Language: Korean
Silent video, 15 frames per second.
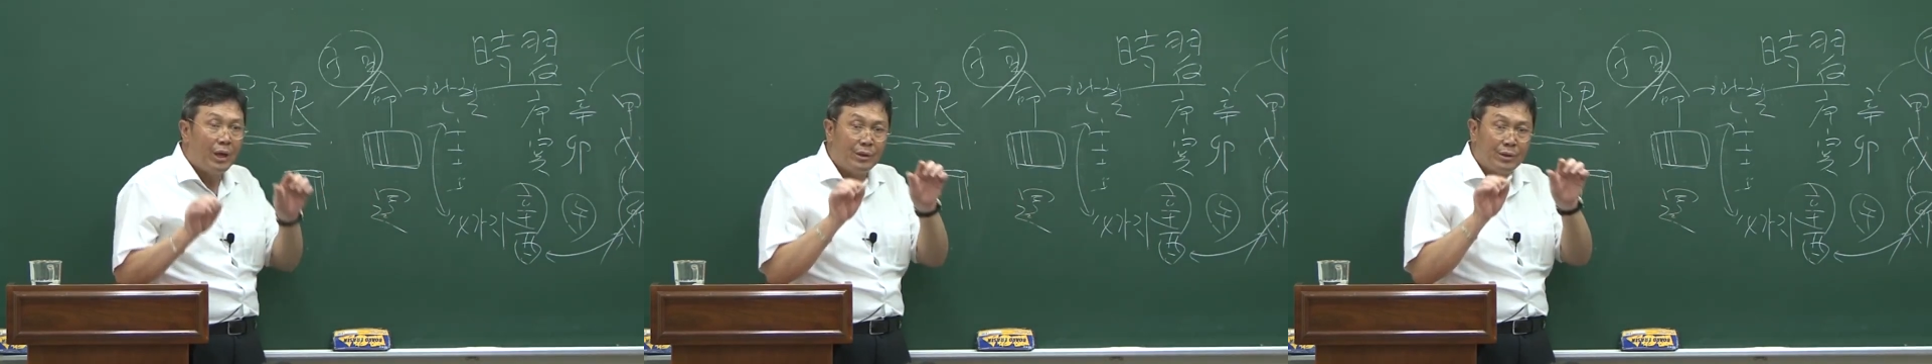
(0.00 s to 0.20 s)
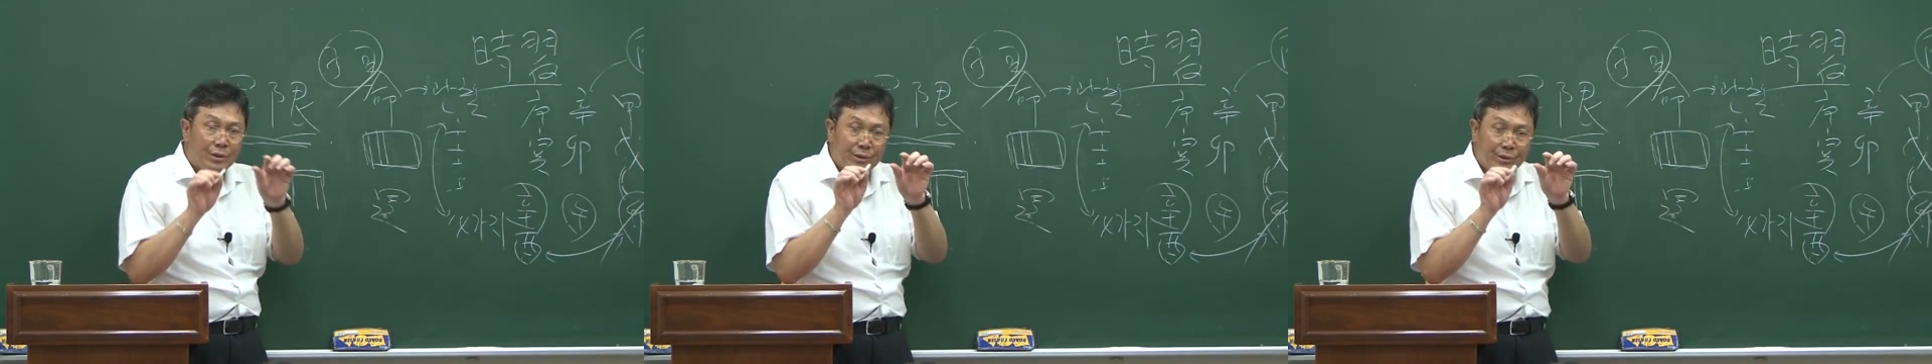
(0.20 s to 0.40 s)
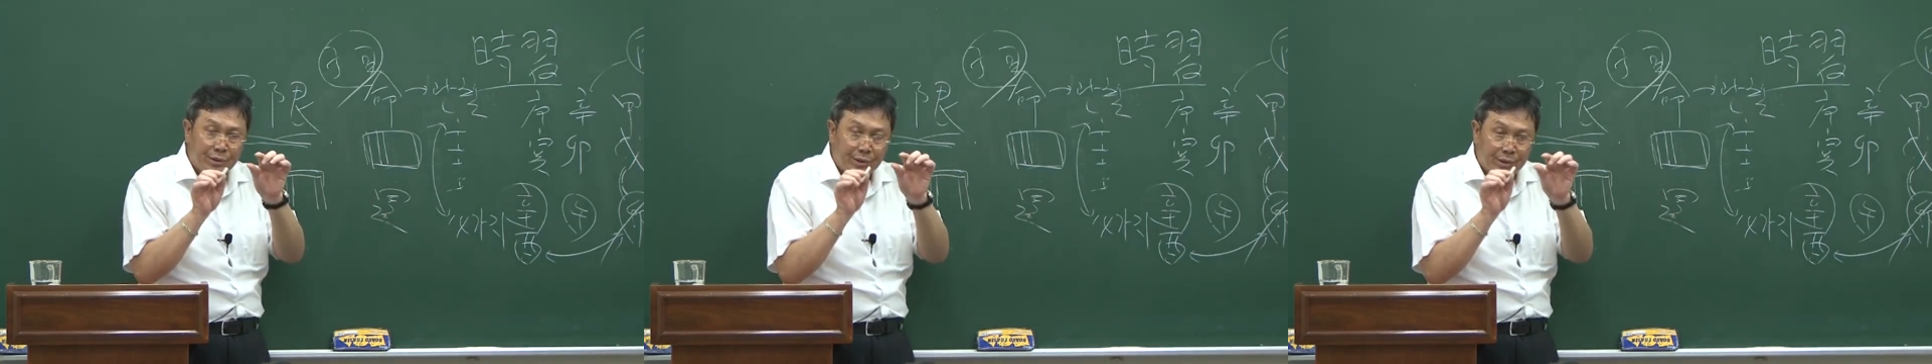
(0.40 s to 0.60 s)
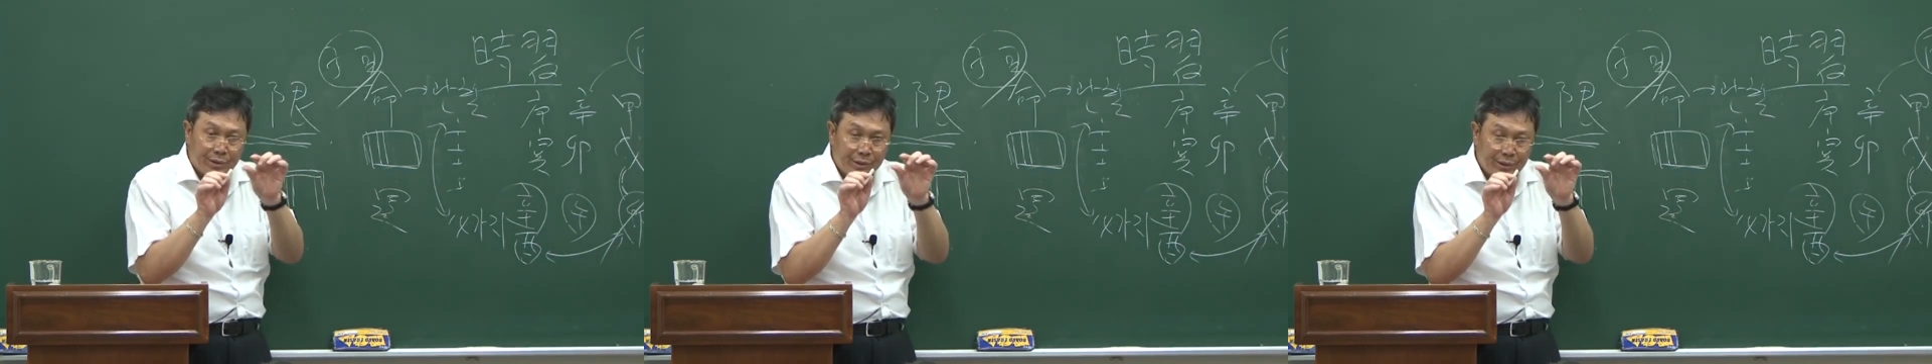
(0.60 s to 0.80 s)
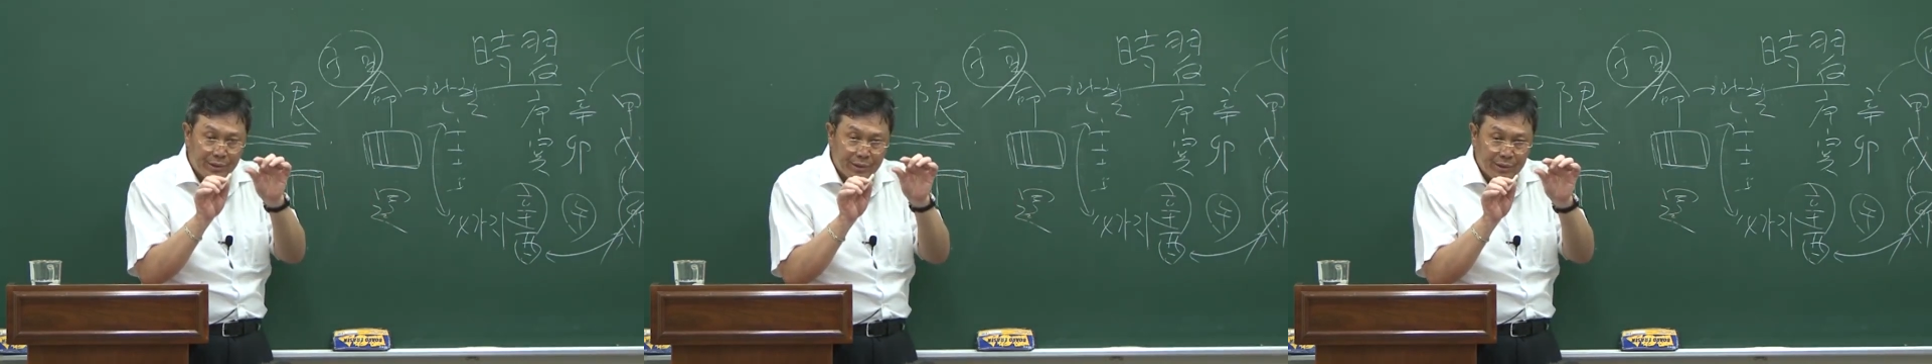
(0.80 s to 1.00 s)
어떤
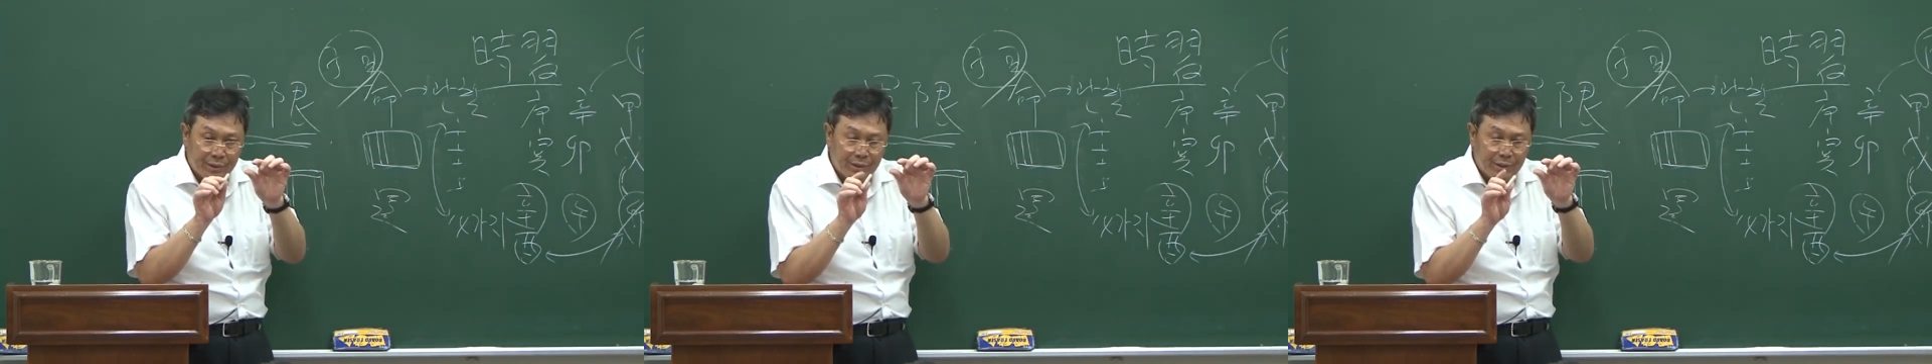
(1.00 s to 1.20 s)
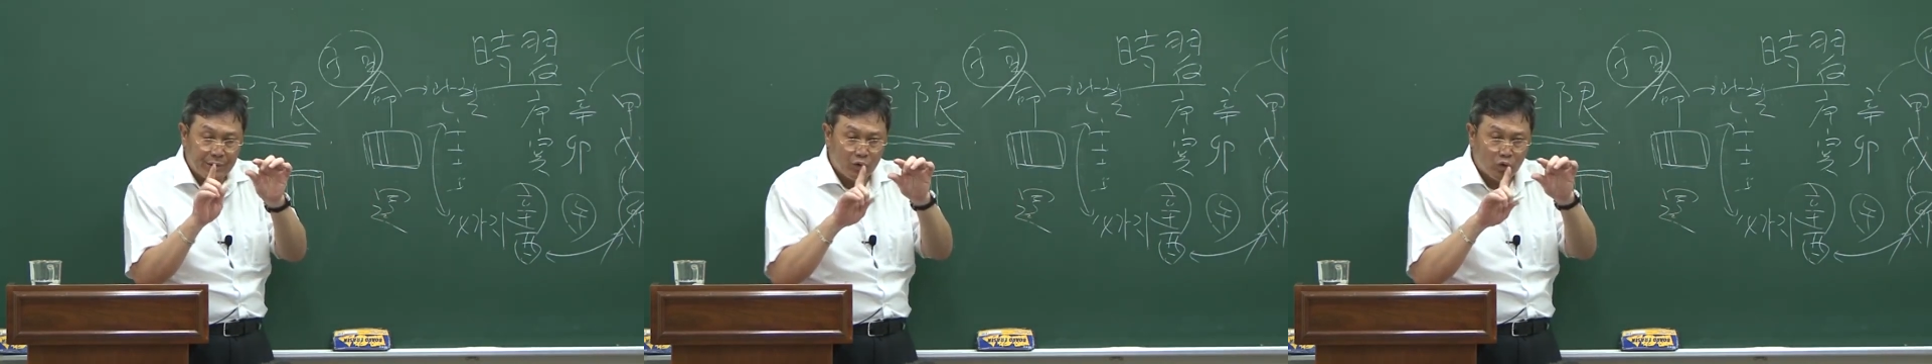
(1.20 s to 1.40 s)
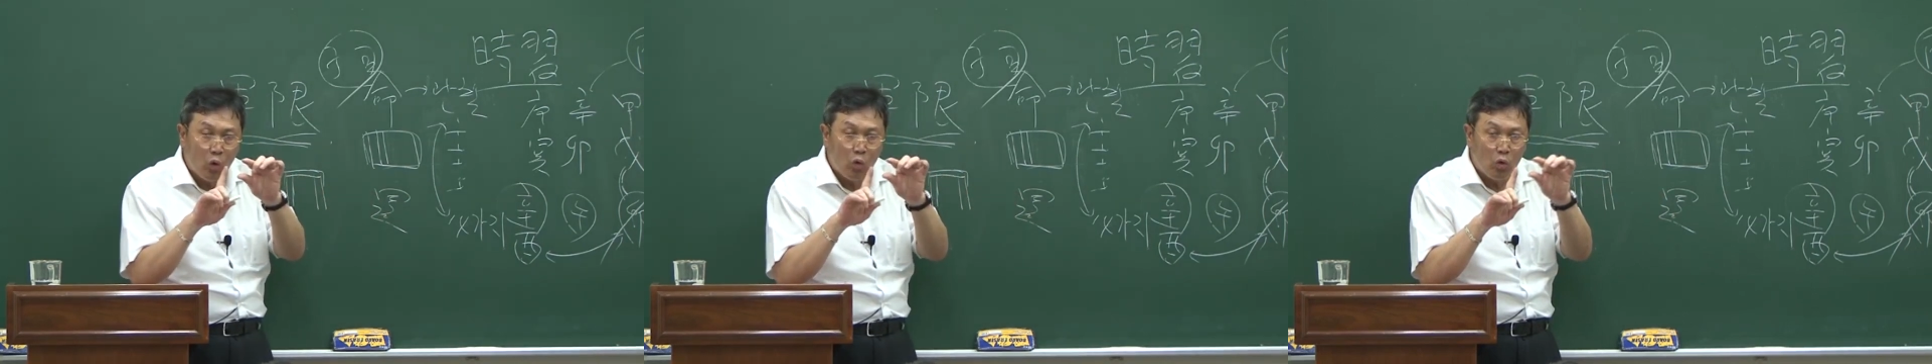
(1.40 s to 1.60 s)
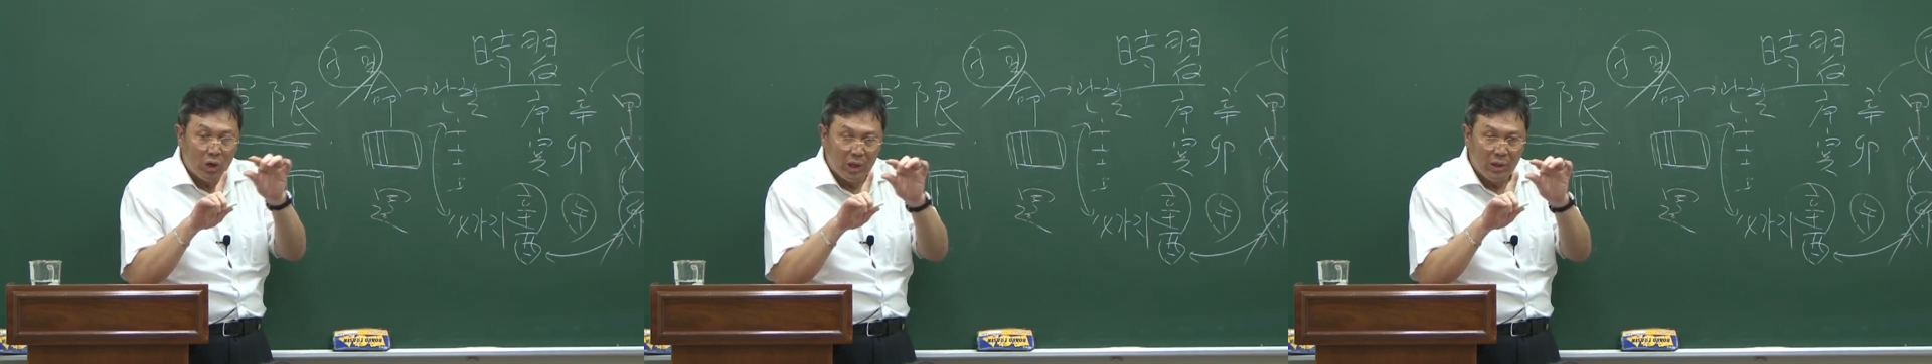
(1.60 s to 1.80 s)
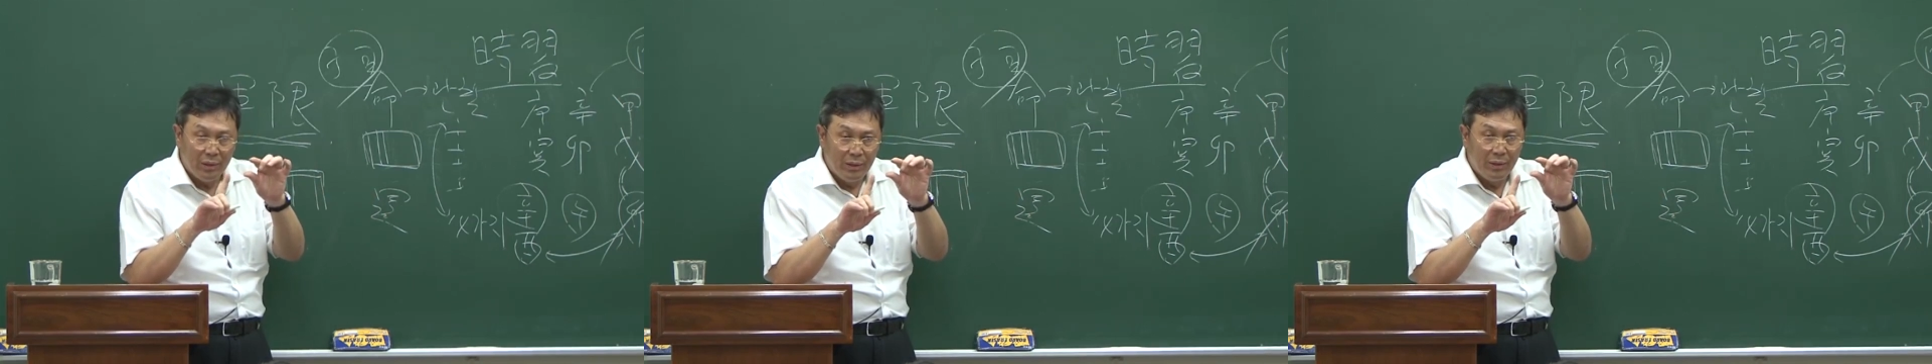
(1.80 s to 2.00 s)
그 어떤 조건,